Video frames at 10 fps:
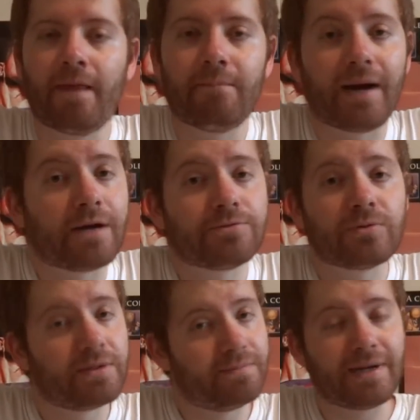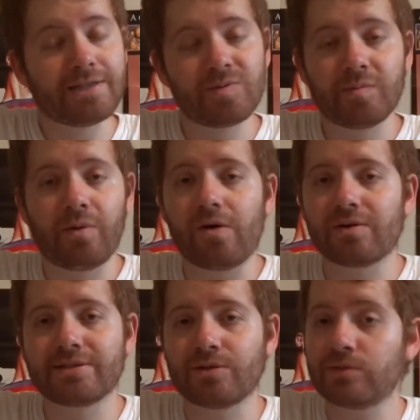Marvel o que mais me
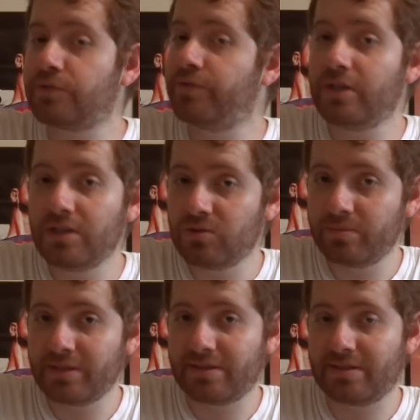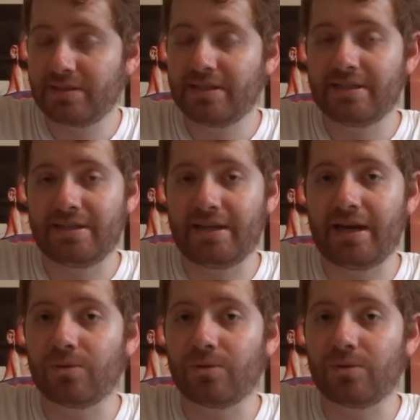empolga são os filmes, né?